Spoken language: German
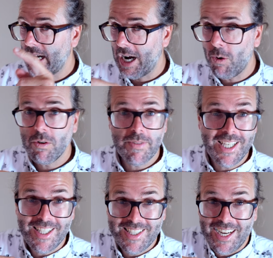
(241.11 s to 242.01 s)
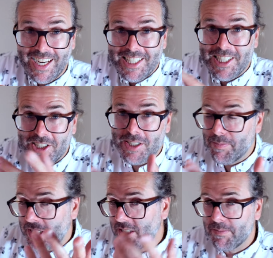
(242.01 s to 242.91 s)
Auch wenn ich sage, sie ist die
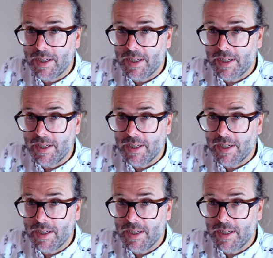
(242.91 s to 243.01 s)
beste